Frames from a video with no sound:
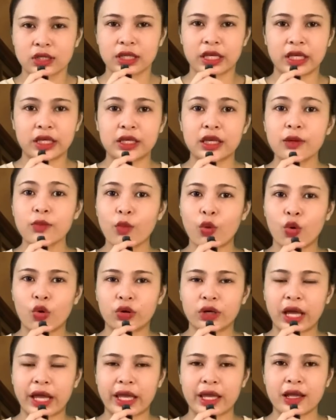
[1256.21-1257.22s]
Thì cái
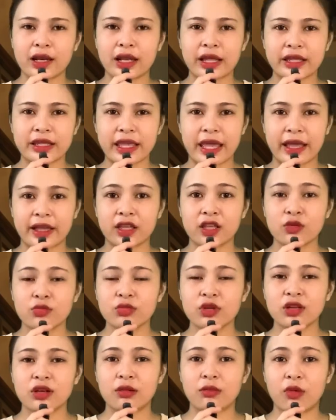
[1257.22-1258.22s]
buồng này là dạng
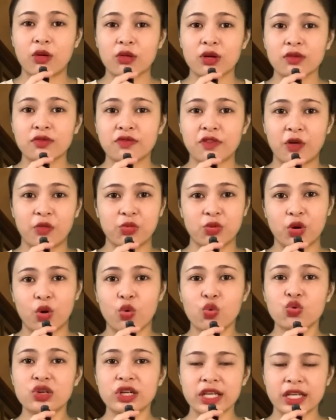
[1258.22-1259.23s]
giống như là một cái phòng
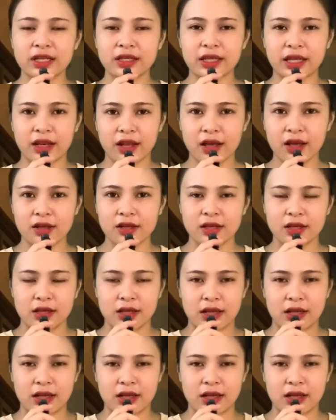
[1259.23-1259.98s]
ngủ riêng vậy đó,